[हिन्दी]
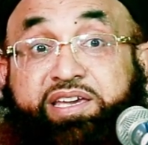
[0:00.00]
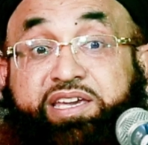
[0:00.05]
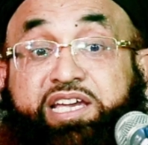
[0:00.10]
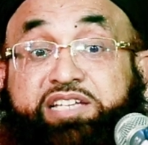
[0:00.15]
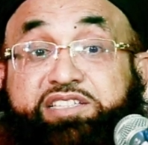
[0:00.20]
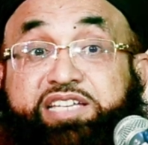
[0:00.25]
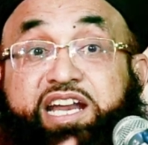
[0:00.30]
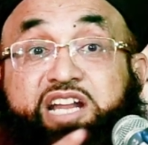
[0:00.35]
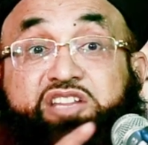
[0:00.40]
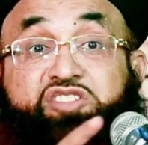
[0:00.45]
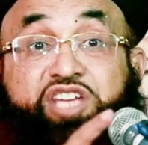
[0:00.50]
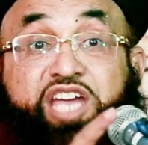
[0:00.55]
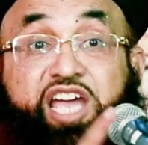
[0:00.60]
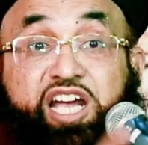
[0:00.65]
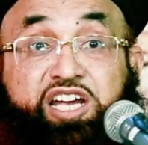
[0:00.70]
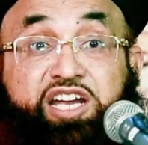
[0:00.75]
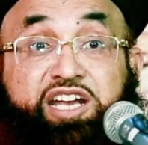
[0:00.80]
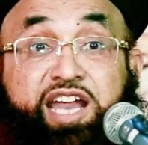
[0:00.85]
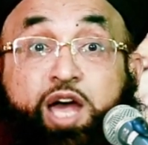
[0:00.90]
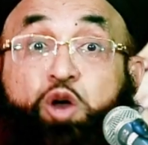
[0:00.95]
इधर
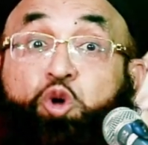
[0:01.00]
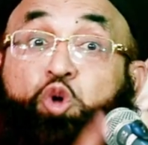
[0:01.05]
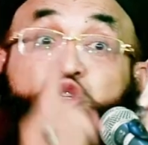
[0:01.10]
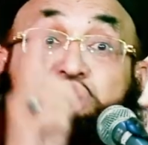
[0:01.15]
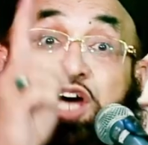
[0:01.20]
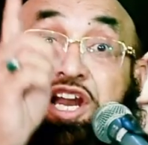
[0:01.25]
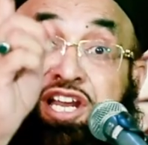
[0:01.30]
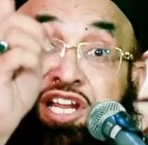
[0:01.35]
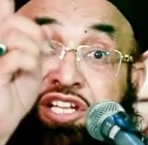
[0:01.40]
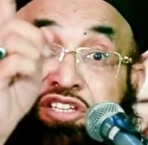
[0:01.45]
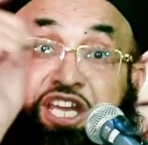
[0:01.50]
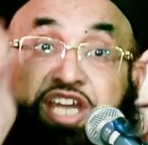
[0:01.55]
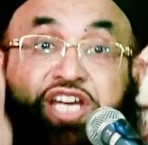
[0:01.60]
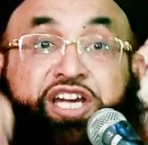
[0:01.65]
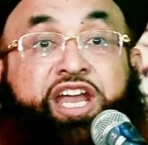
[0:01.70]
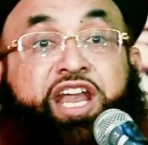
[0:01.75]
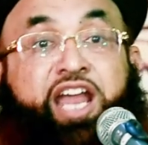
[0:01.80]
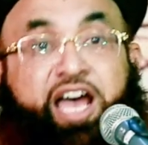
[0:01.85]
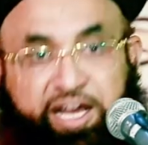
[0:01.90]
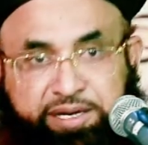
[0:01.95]
देखना है उधर नहीं
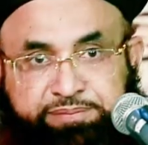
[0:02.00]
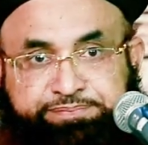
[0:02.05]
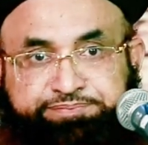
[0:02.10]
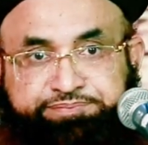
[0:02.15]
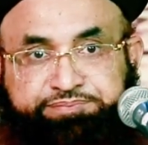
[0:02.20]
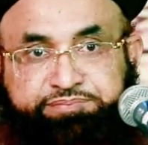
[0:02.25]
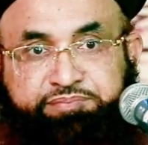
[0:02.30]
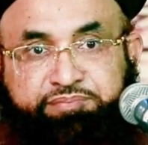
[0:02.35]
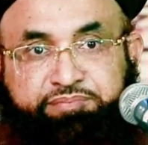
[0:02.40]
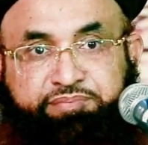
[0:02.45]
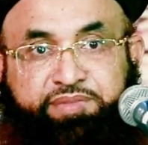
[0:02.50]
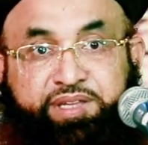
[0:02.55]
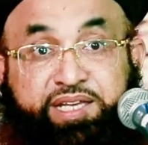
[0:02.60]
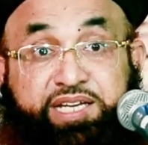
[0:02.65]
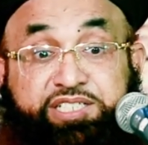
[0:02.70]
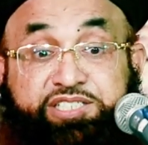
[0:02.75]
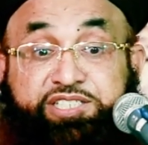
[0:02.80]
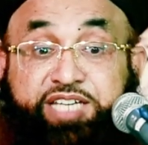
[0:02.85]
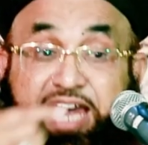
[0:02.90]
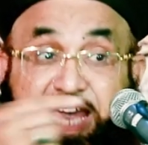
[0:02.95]
देखना
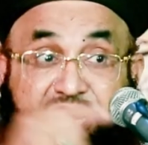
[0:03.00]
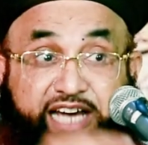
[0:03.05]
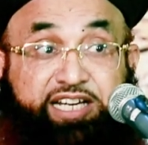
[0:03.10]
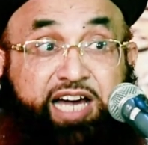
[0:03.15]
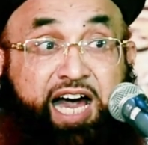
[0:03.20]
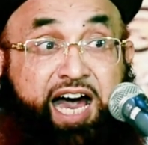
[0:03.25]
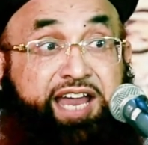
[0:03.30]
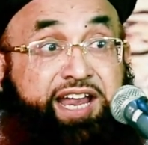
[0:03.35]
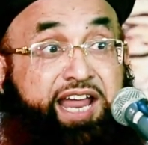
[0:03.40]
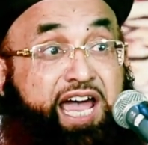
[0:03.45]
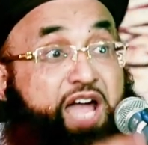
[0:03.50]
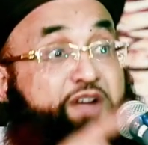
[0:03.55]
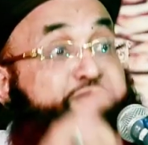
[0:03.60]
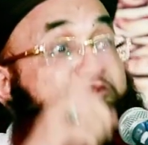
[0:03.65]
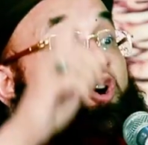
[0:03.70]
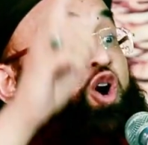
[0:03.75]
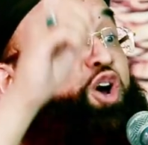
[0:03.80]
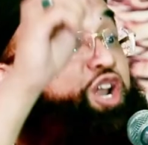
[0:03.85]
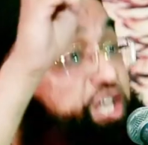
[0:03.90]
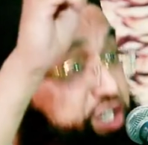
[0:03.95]
ये खाना है
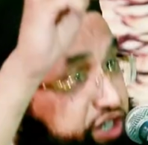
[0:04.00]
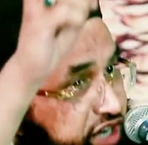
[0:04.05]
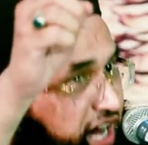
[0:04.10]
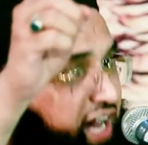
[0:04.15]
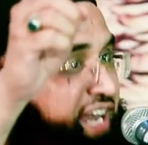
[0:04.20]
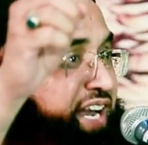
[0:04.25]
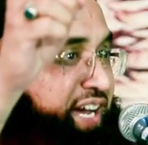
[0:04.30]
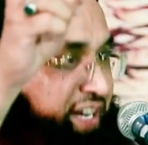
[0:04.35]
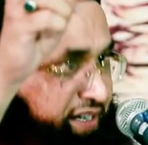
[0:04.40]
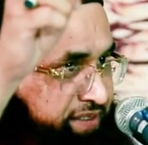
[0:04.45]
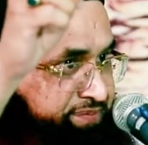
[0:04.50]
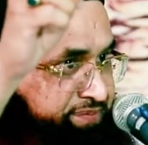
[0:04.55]
वो नहीं खाना